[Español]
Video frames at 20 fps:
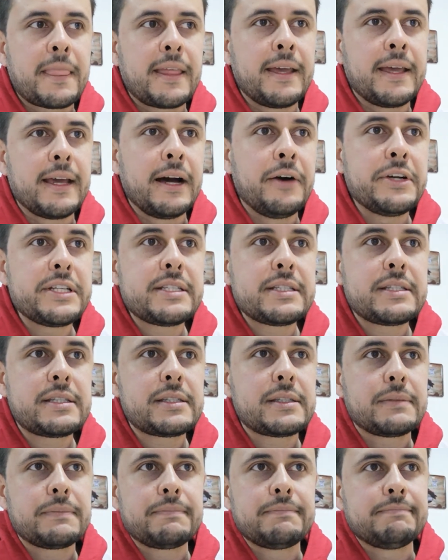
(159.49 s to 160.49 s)
Eh, a
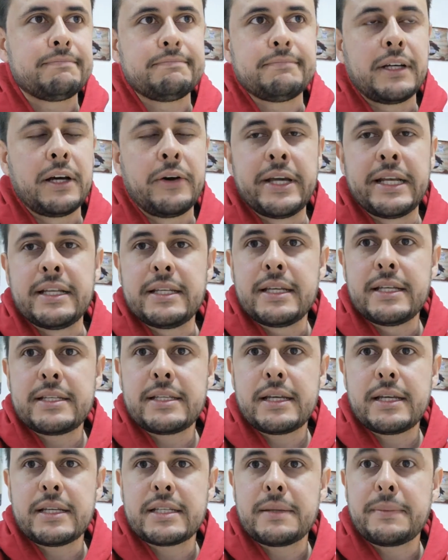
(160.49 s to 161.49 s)
veces, a ver,
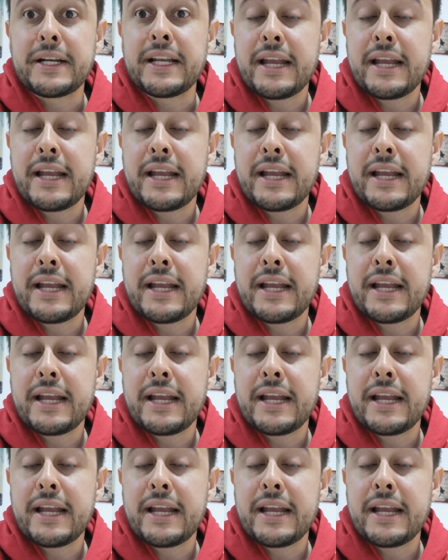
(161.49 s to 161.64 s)
esa,